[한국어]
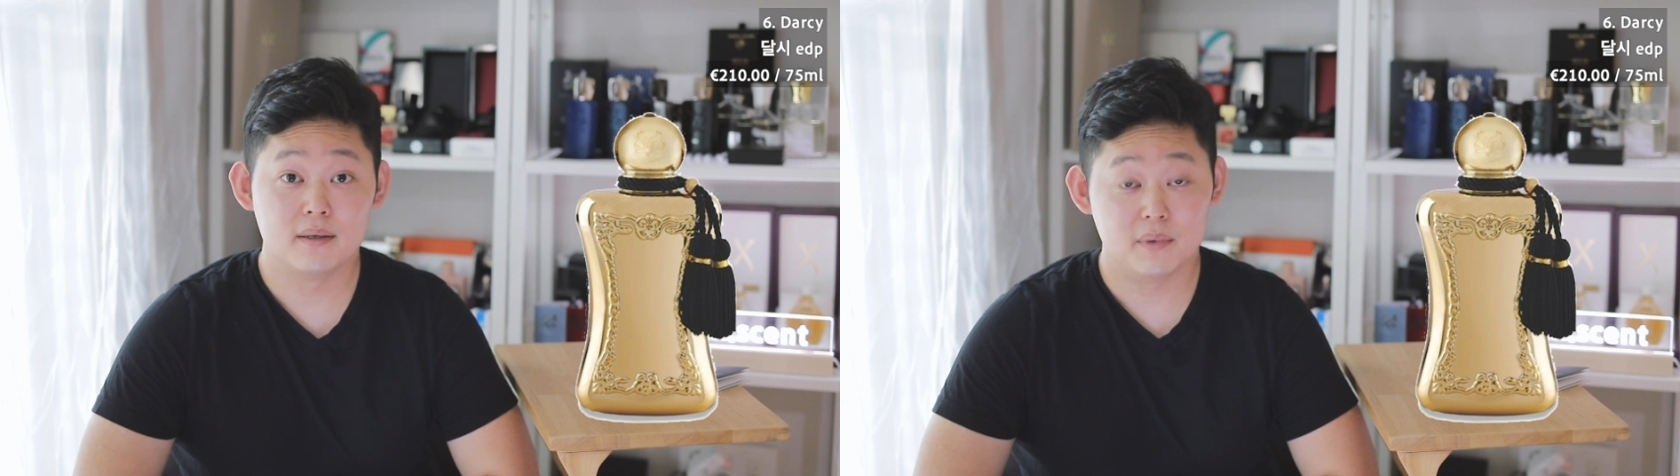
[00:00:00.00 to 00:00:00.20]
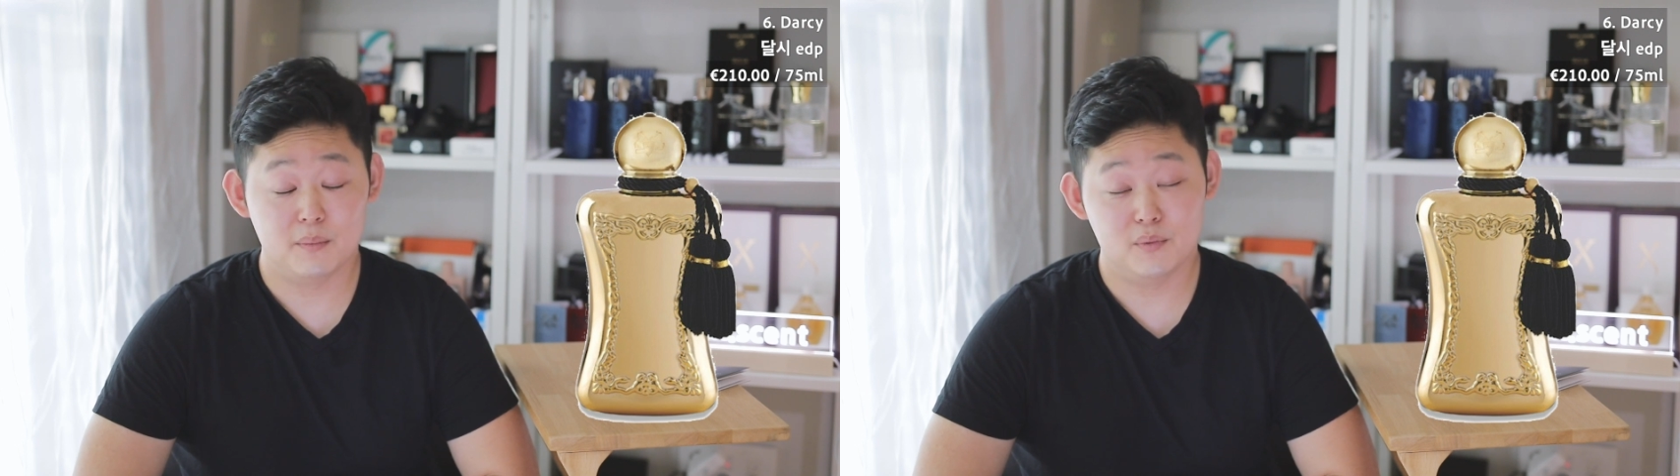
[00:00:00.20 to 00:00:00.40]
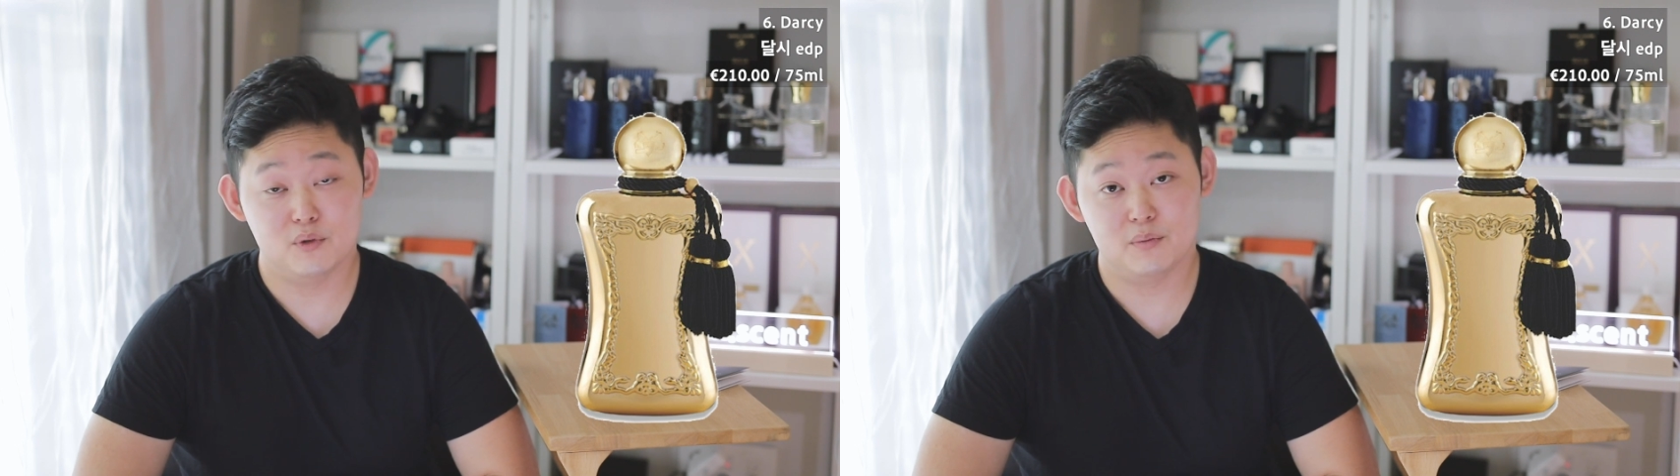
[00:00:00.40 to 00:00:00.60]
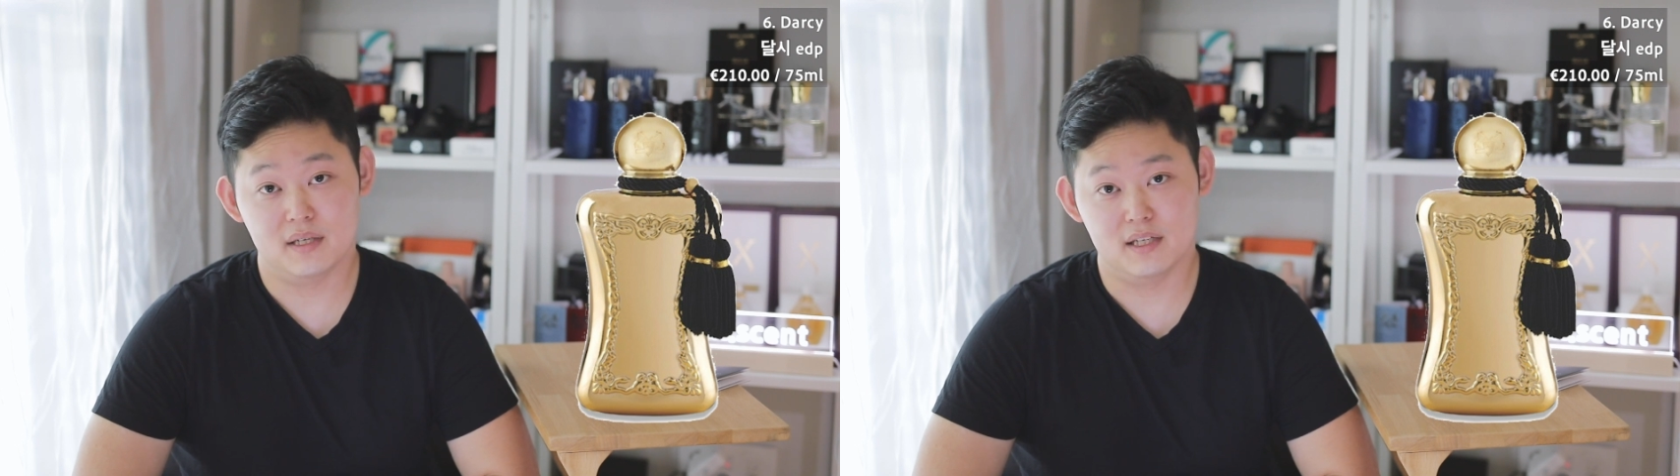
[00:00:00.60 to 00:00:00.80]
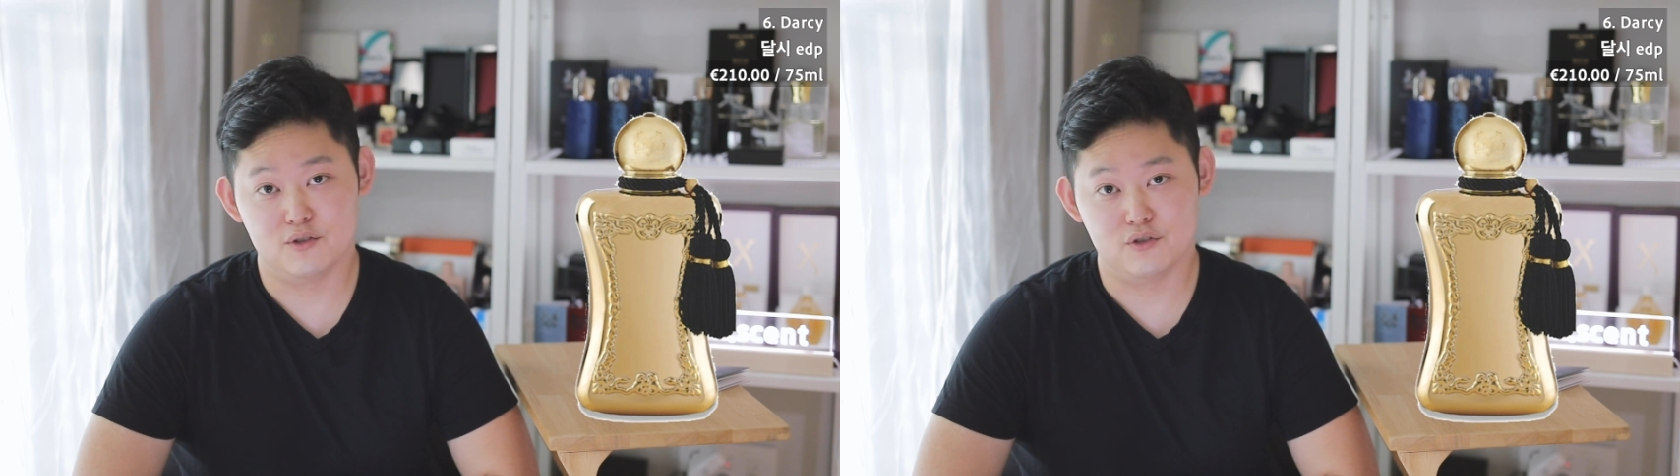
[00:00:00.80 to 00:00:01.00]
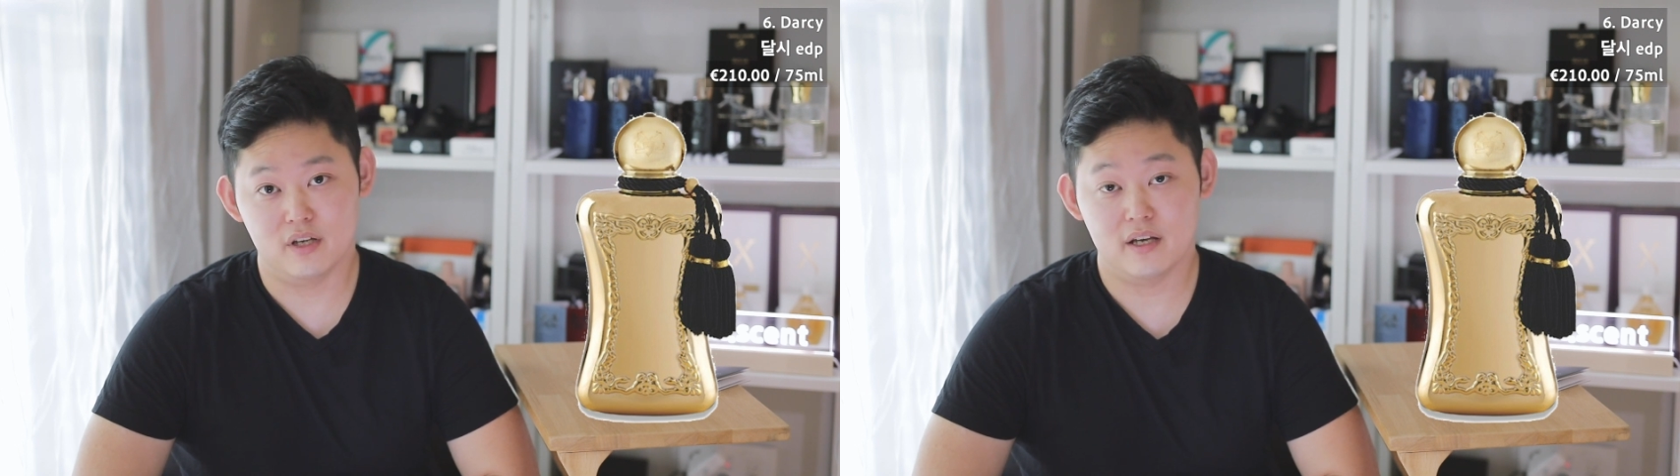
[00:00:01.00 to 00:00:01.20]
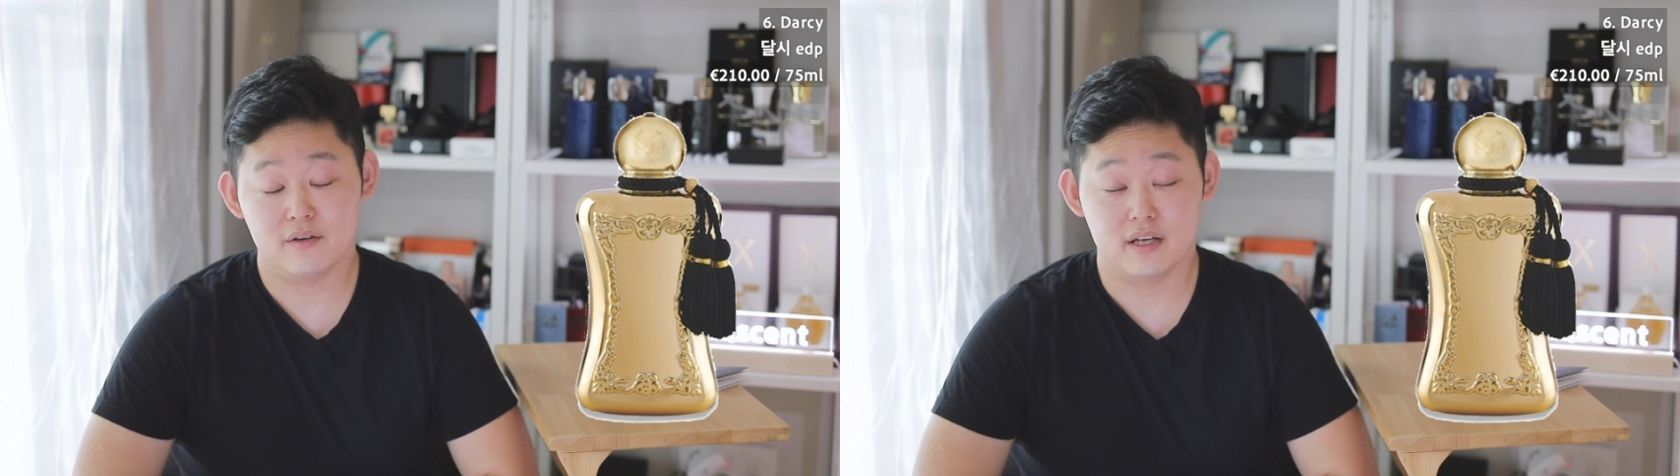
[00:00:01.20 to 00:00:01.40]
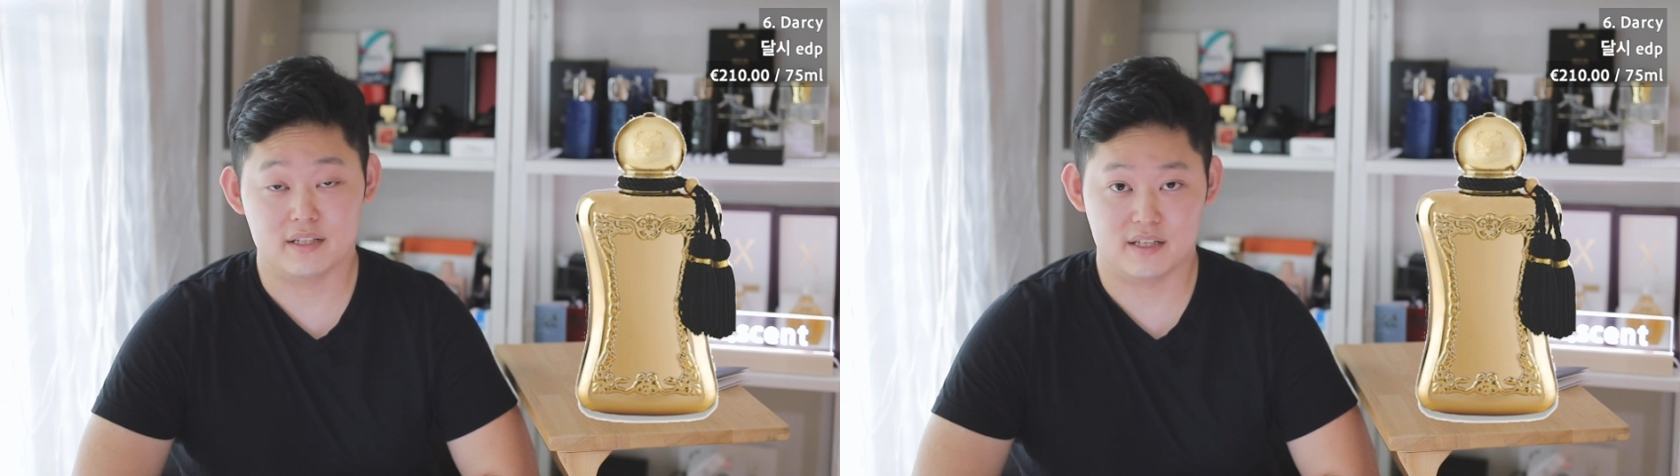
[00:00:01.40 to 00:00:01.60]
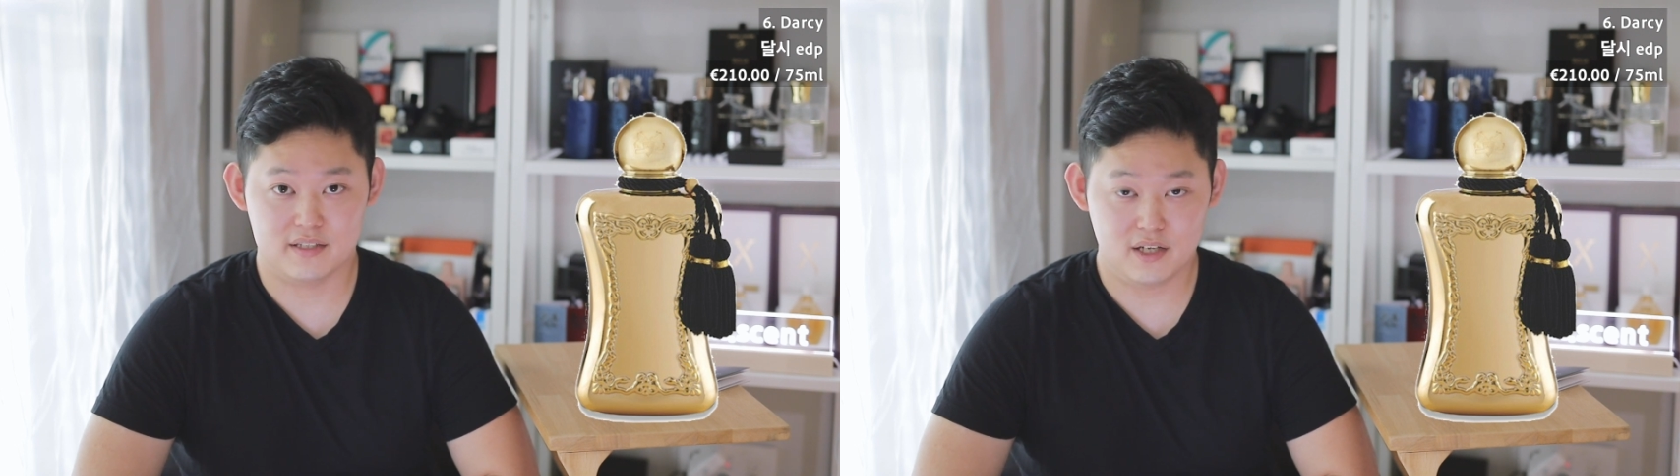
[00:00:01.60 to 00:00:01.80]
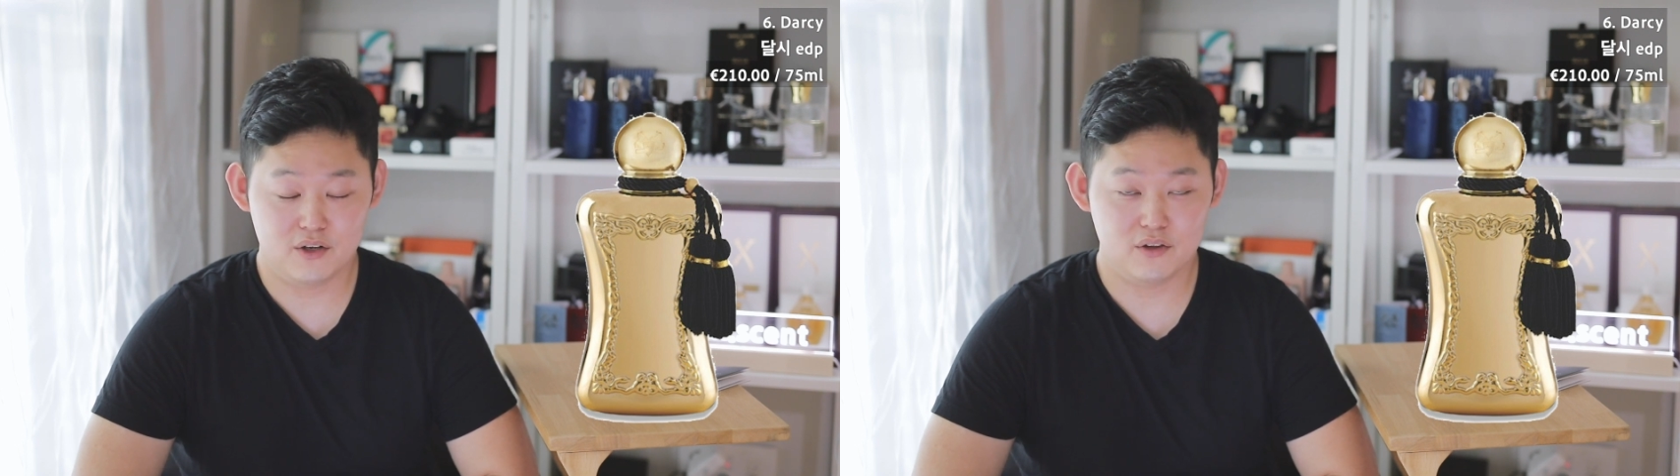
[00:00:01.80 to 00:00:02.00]
화품드 말리 툭개 굉장히
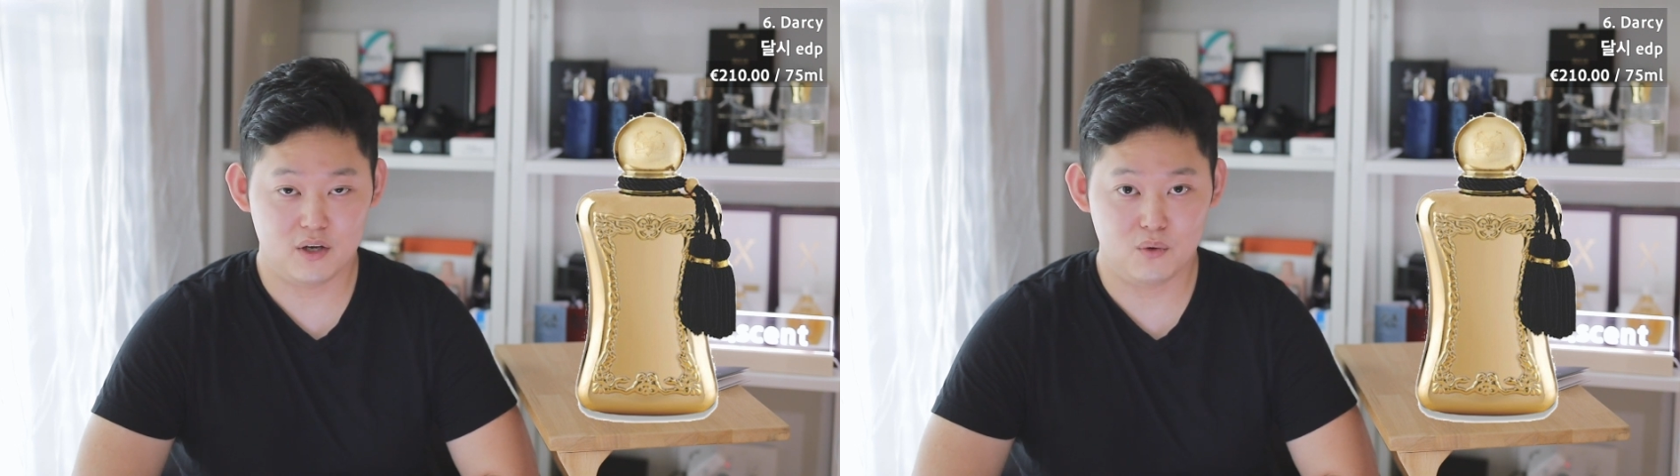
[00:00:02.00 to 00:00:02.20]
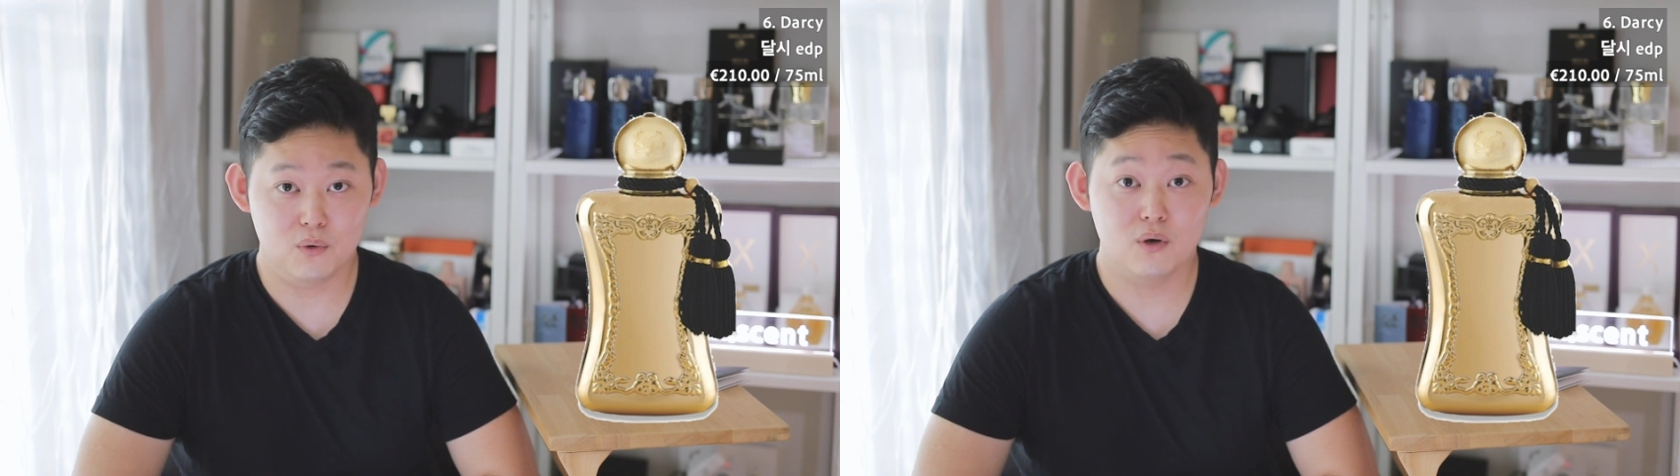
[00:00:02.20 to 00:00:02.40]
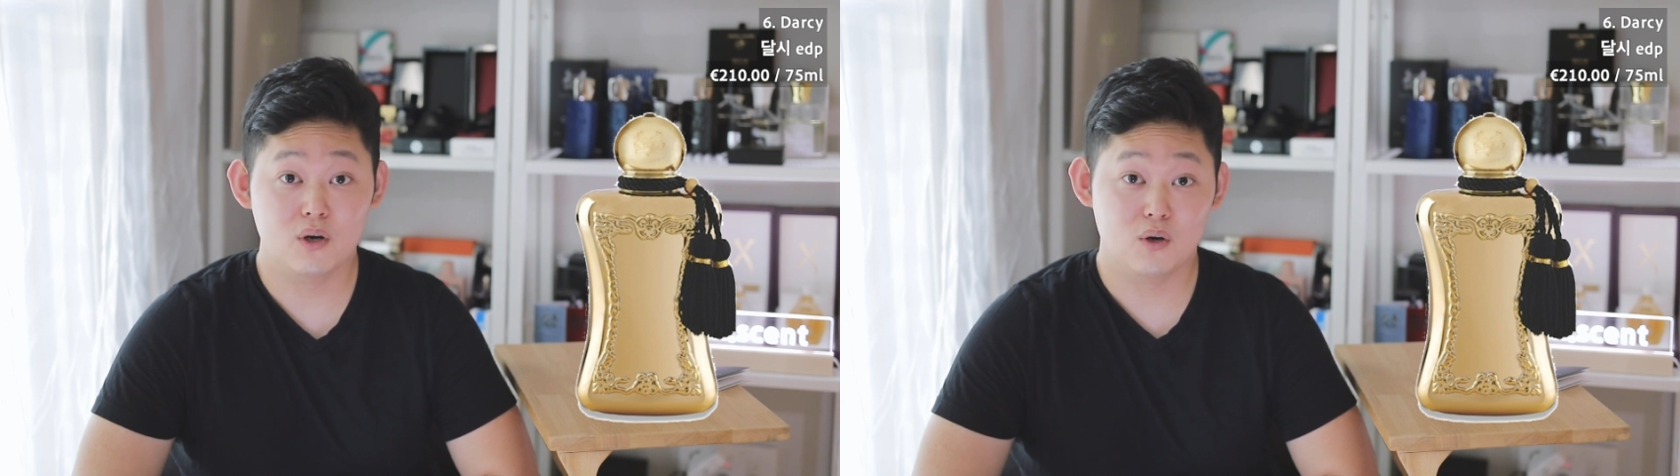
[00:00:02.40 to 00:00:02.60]
세련되고